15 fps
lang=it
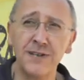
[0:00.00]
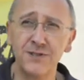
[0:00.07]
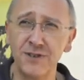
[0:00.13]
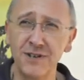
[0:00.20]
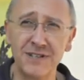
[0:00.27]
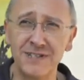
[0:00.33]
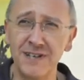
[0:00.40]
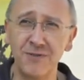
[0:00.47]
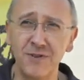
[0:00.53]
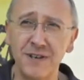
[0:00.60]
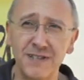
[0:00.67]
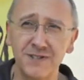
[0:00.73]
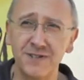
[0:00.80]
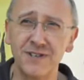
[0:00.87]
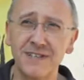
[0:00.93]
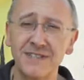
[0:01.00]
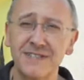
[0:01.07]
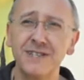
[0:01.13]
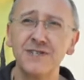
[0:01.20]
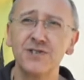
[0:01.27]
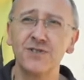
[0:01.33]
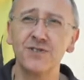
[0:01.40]
penso che sia questo, nel
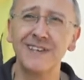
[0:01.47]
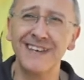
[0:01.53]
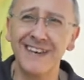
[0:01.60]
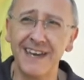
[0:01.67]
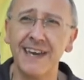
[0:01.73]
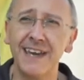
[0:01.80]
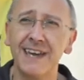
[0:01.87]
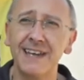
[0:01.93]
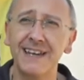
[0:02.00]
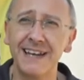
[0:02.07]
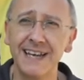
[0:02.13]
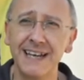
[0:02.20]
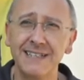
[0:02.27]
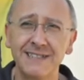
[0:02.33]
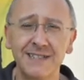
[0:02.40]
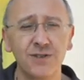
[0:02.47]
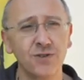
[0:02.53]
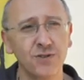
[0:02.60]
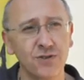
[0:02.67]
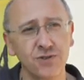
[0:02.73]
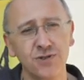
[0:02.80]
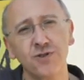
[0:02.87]
senso che i ragazzi
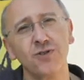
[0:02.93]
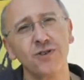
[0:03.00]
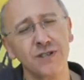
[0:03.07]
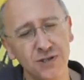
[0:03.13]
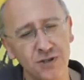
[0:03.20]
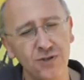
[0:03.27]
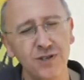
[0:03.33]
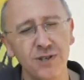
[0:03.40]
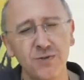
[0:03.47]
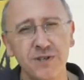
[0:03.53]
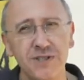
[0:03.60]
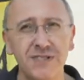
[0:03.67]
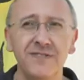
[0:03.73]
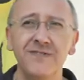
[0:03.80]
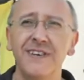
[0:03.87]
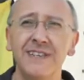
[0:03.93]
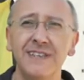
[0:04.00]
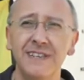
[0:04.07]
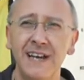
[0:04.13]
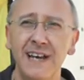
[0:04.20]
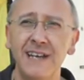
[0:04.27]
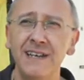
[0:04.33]
conoscono la storia di questi
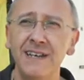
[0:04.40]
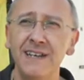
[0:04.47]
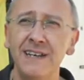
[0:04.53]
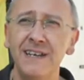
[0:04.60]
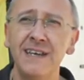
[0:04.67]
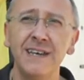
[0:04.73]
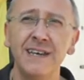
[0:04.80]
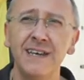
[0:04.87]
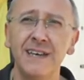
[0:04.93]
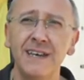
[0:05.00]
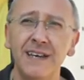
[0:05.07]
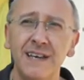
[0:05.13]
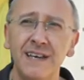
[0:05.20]
vent'anni